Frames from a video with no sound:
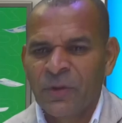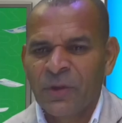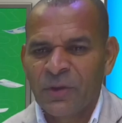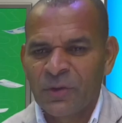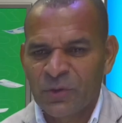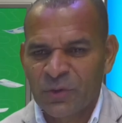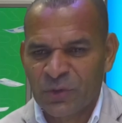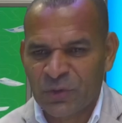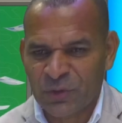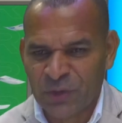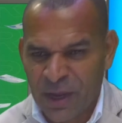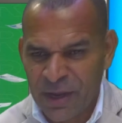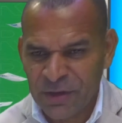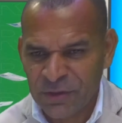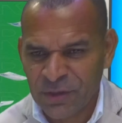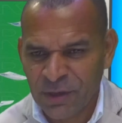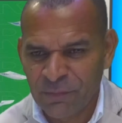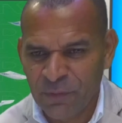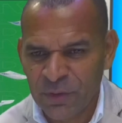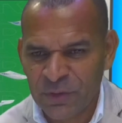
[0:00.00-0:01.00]

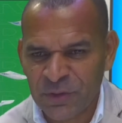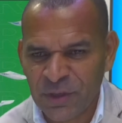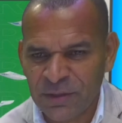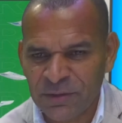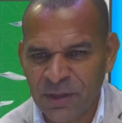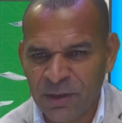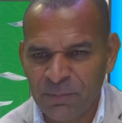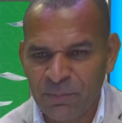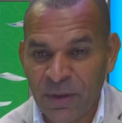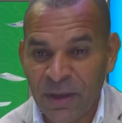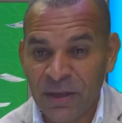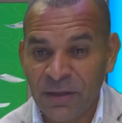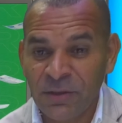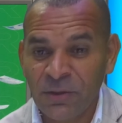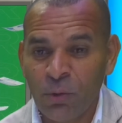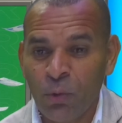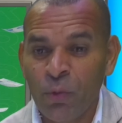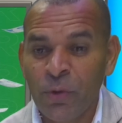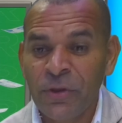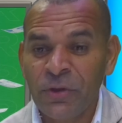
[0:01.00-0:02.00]
Seja você
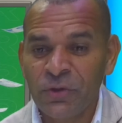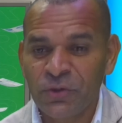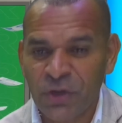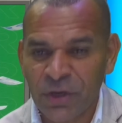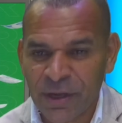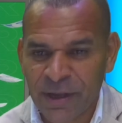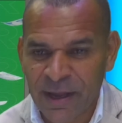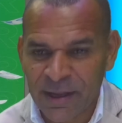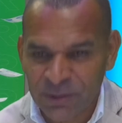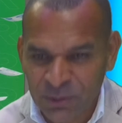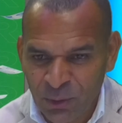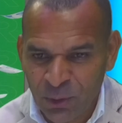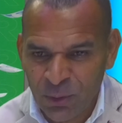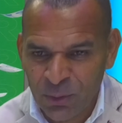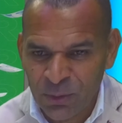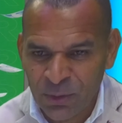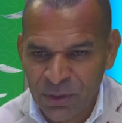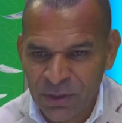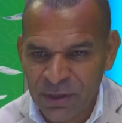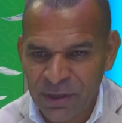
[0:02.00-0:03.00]
também um
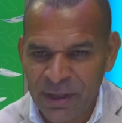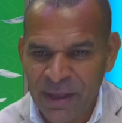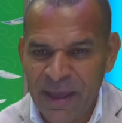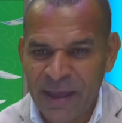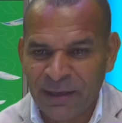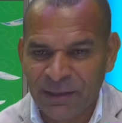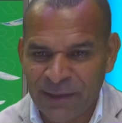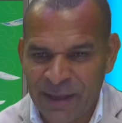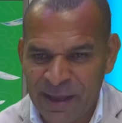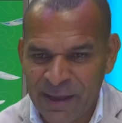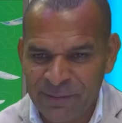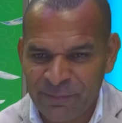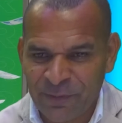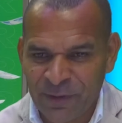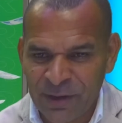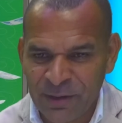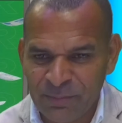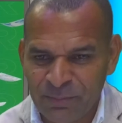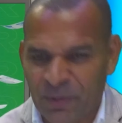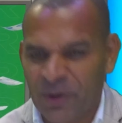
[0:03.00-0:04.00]
indicador
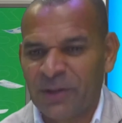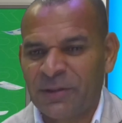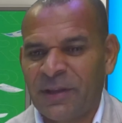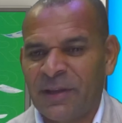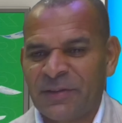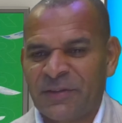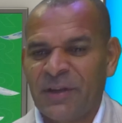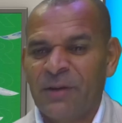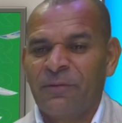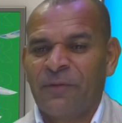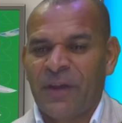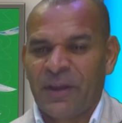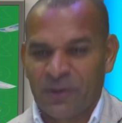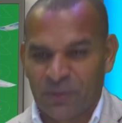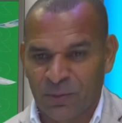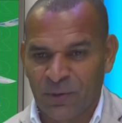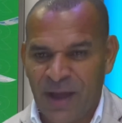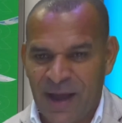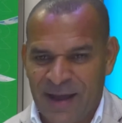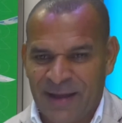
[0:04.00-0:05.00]
Elevem Proteção
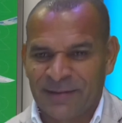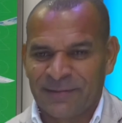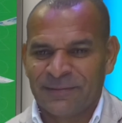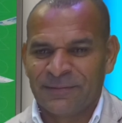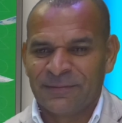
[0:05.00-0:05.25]
Veicular.